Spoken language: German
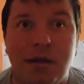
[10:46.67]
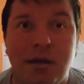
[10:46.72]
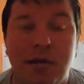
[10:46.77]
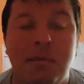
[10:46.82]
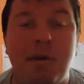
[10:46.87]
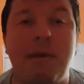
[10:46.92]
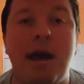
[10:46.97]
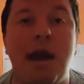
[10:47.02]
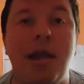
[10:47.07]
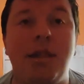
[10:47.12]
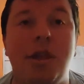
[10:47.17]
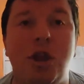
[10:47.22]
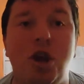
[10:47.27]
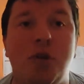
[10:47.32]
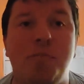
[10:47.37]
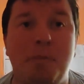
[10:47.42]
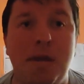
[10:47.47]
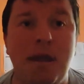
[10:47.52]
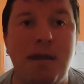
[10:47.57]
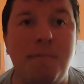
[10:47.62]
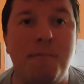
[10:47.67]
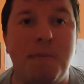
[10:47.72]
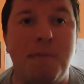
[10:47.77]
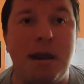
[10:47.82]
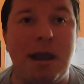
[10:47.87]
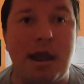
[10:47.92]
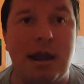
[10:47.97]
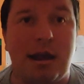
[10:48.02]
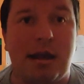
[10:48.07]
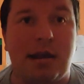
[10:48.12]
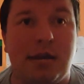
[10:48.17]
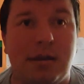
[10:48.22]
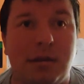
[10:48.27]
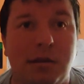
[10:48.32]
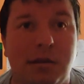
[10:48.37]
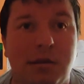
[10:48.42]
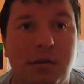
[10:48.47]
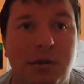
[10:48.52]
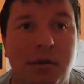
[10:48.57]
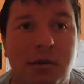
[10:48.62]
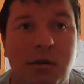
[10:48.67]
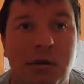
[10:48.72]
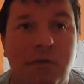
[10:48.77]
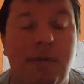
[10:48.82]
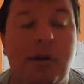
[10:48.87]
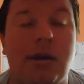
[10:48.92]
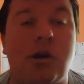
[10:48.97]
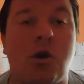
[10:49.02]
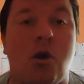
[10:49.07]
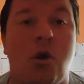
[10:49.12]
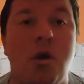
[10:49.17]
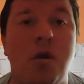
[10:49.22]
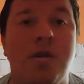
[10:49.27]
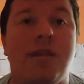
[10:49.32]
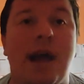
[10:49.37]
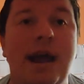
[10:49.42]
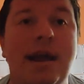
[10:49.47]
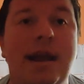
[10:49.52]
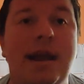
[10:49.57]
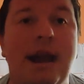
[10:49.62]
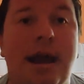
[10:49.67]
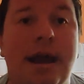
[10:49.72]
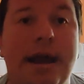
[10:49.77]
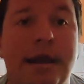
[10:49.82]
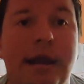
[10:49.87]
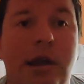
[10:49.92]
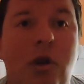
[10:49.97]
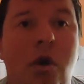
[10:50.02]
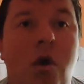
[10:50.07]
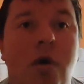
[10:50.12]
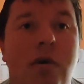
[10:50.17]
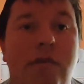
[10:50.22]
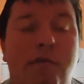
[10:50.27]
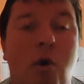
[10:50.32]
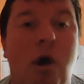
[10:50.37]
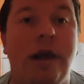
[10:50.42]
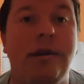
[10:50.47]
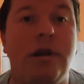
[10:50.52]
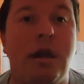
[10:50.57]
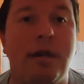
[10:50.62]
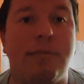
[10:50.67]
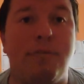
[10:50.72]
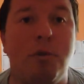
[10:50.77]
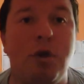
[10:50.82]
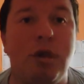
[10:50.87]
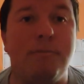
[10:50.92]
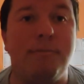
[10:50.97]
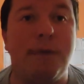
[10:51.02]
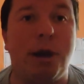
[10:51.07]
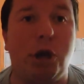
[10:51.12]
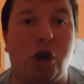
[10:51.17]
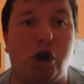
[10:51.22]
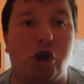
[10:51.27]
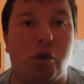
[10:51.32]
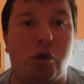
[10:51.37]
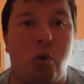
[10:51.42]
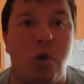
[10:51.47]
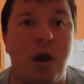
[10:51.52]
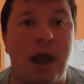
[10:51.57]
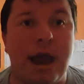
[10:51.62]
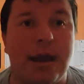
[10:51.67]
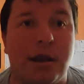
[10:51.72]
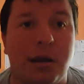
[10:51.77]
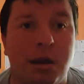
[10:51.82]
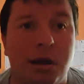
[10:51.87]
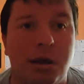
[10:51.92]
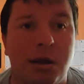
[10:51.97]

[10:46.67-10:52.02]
Mit Essen spielt man nicht. Wie krank seid ihr eigentlich? Oh, woanders müssen Menschen hungern.